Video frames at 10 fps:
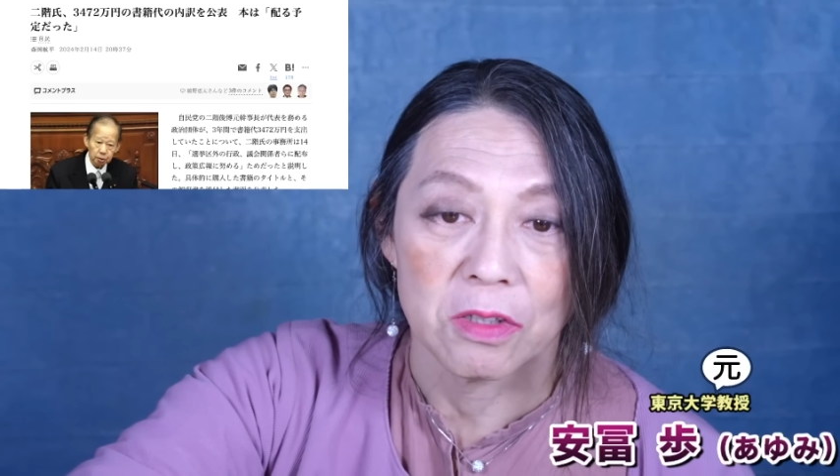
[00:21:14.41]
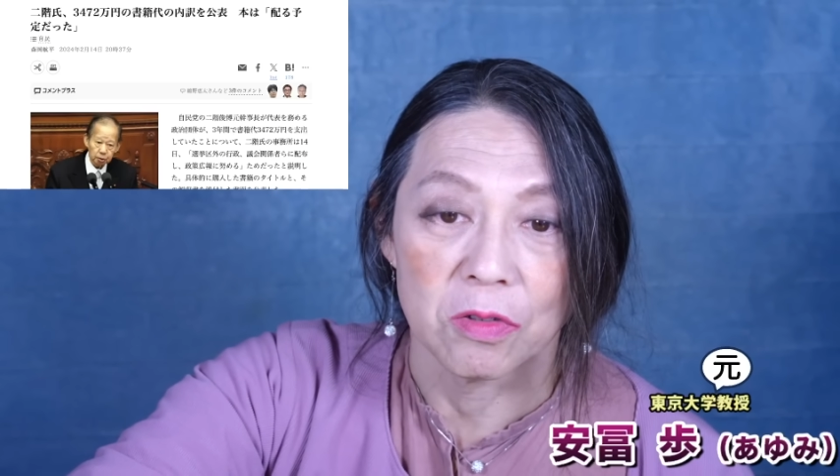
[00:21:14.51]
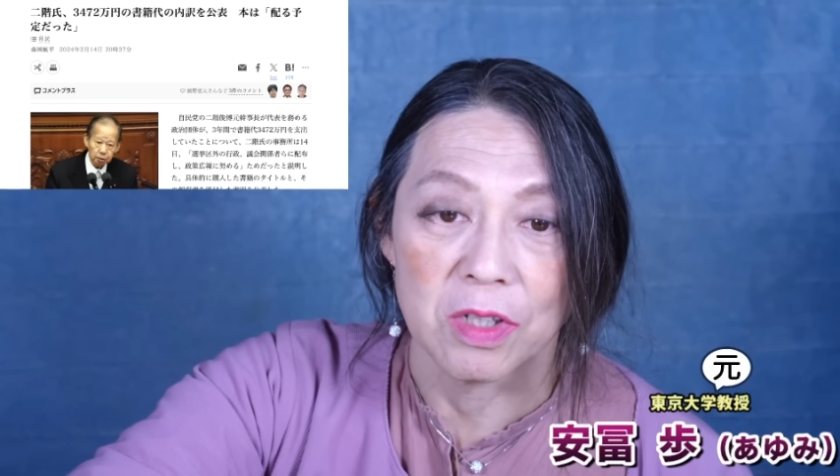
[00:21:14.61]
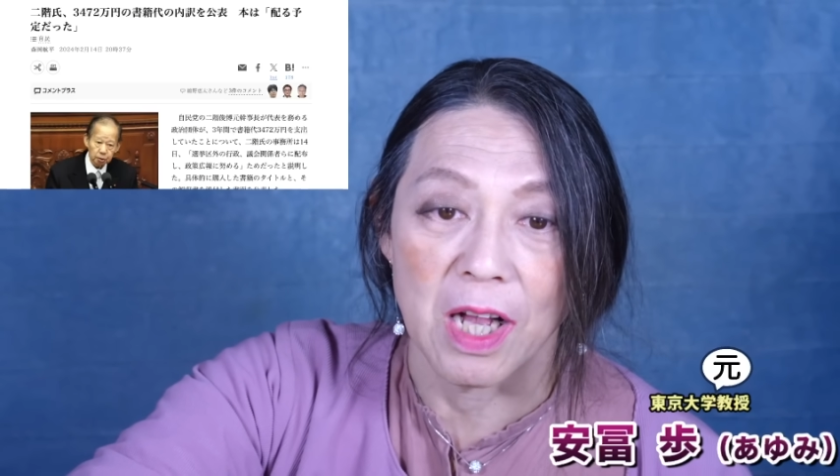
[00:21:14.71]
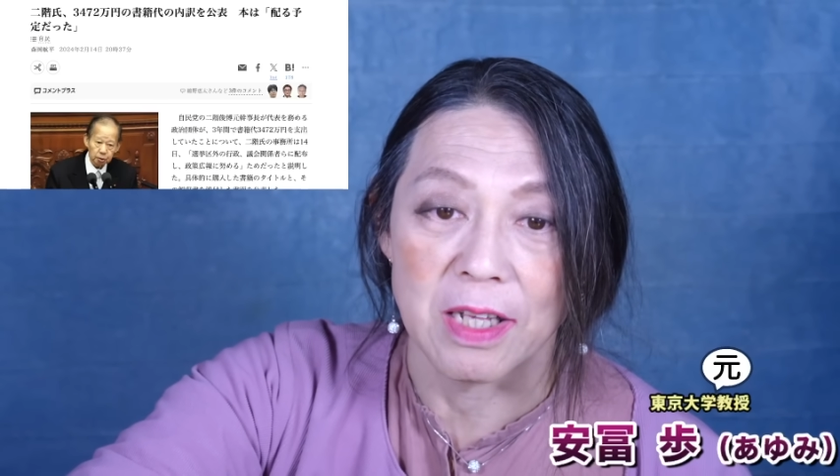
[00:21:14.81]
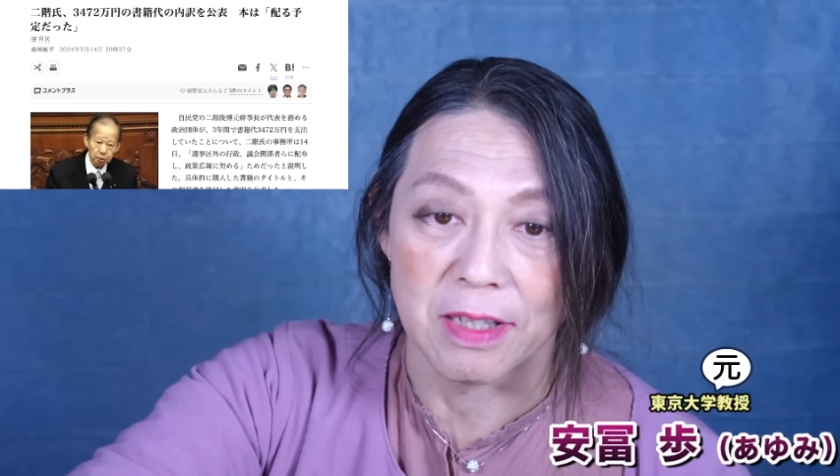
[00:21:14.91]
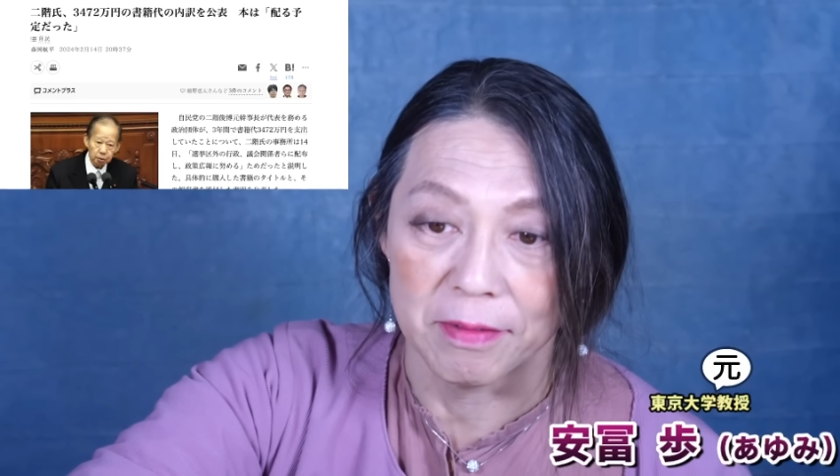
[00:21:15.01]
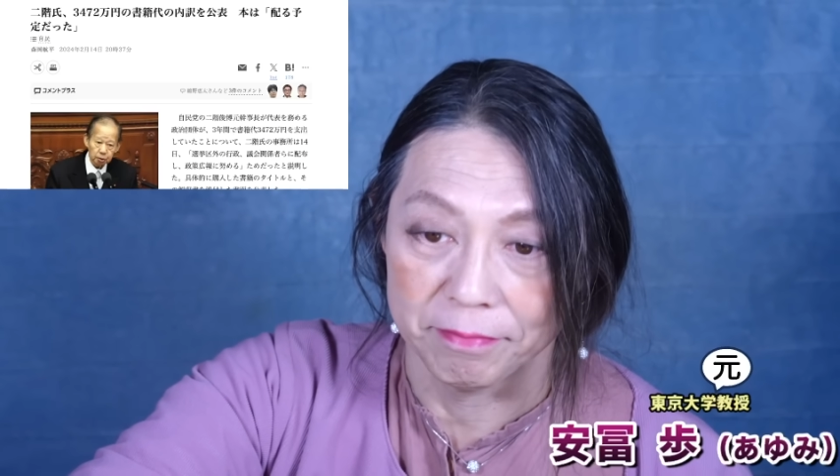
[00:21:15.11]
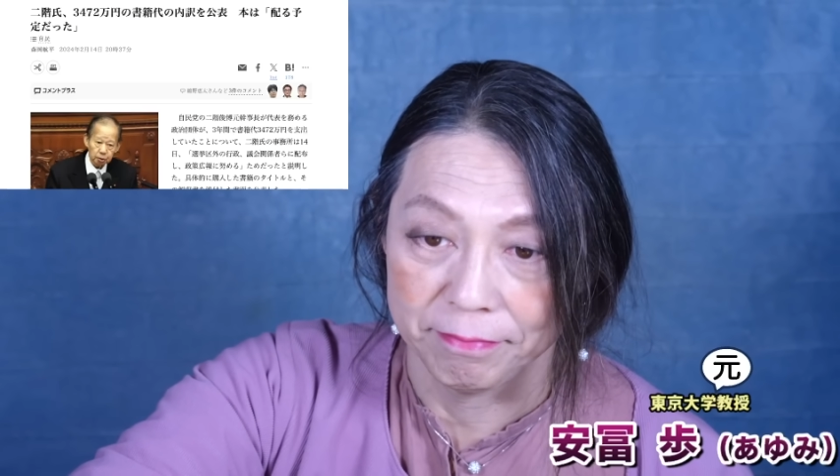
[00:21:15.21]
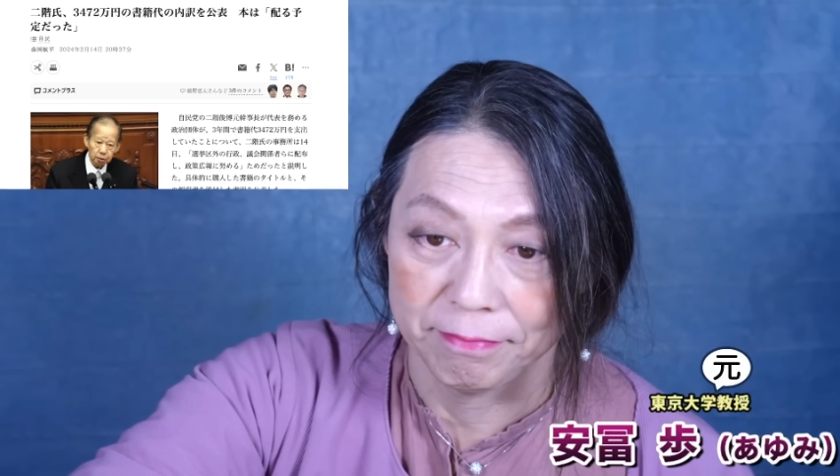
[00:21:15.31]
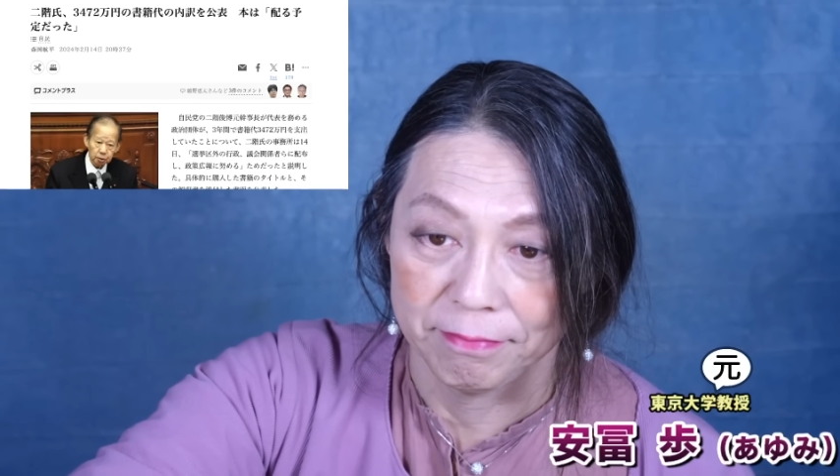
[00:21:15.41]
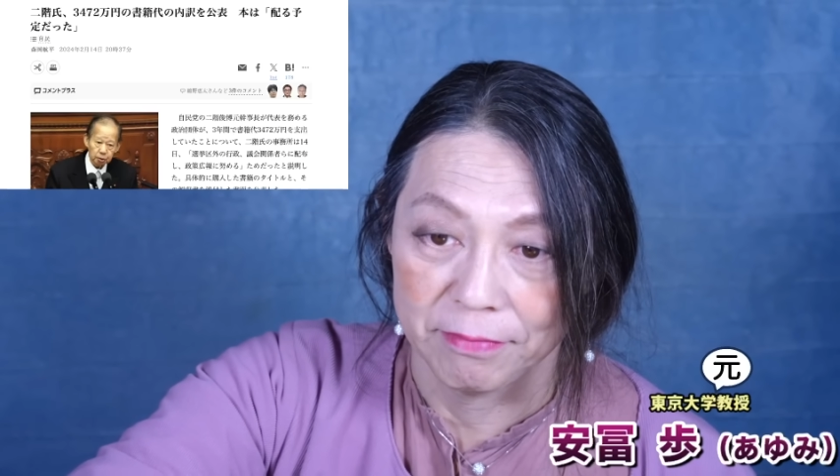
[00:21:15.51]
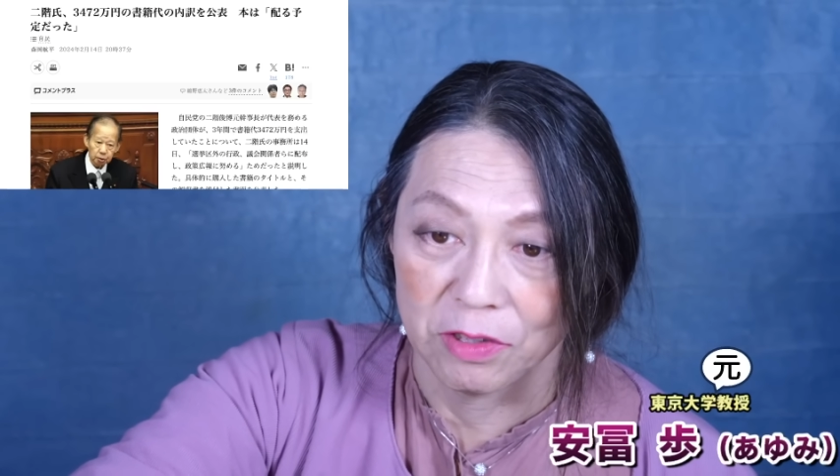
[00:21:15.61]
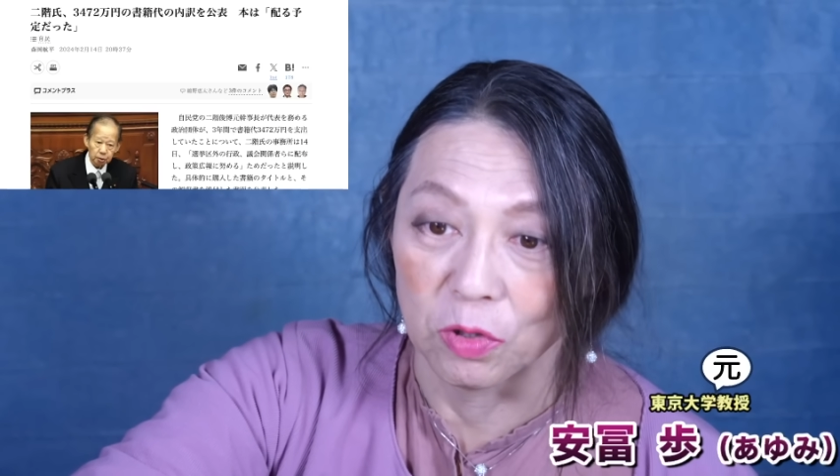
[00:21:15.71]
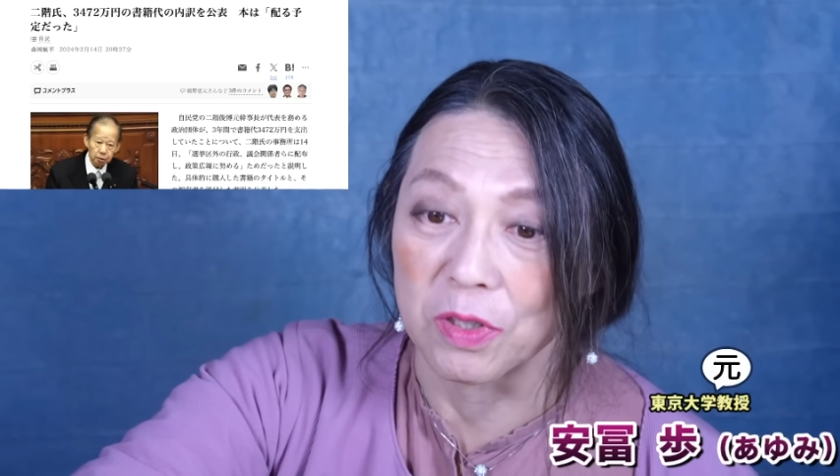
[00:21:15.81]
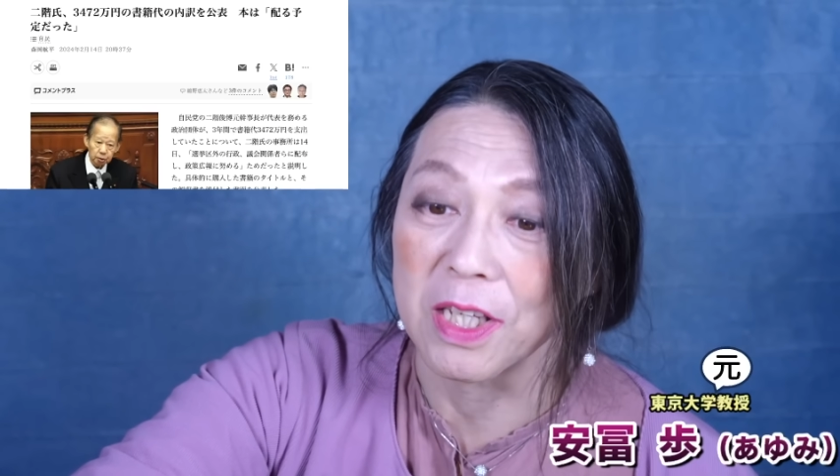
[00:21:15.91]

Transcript: その二階さん、書